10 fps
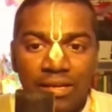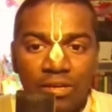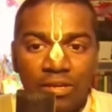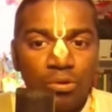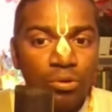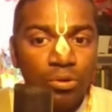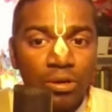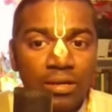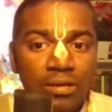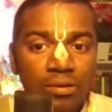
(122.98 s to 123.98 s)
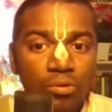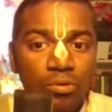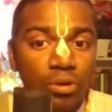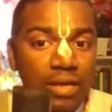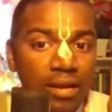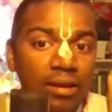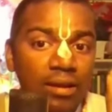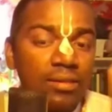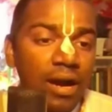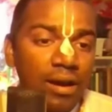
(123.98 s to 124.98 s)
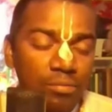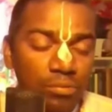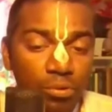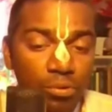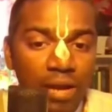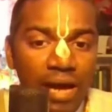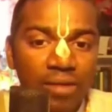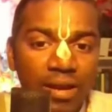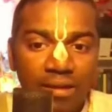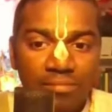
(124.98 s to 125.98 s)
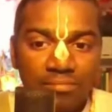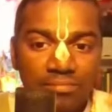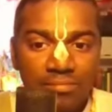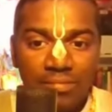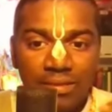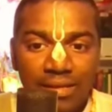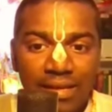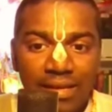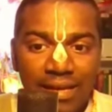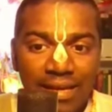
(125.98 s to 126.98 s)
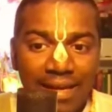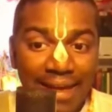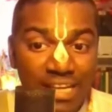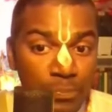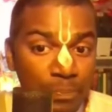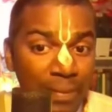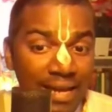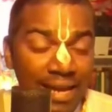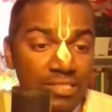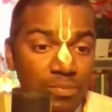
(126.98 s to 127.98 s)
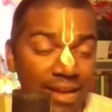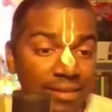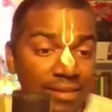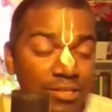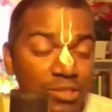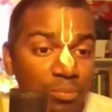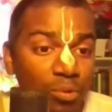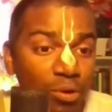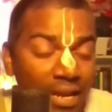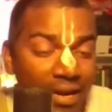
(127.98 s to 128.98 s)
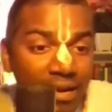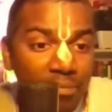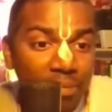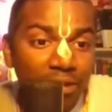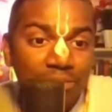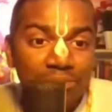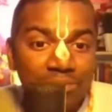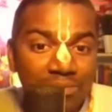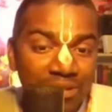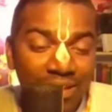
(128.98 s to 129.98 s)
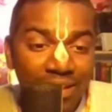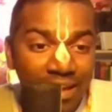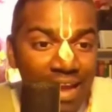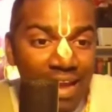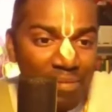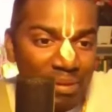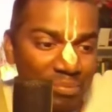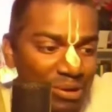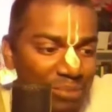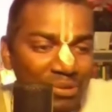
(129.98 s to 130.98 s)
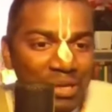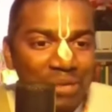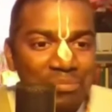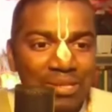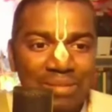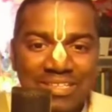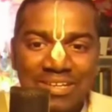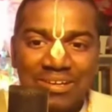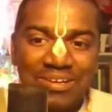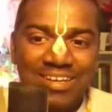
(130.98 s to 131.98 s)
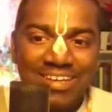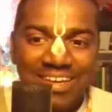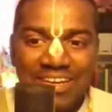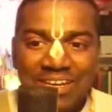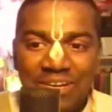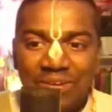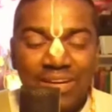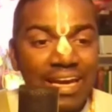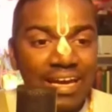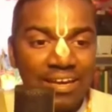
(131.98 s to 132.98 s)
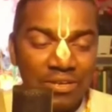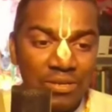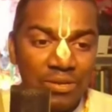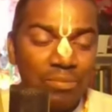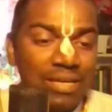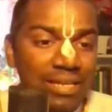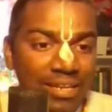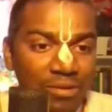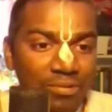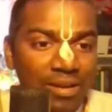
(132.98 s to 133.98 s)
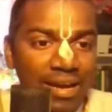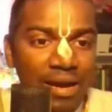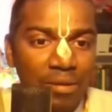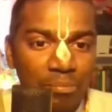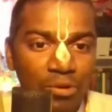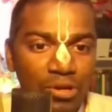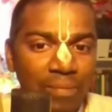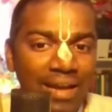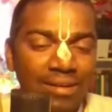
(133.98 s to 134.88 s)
గురు గురు కర్ణధారం గురు రావాలా ఎక్స్పర్ట్ ఆయన తెలుసు బోట్ ఎలా నడపాలో లేకపోతే బోటు మునిగిపోద్ది మధ్యలో ఓకే మీ అందరికీ ఉన్నారా బోట్ మ్యాన్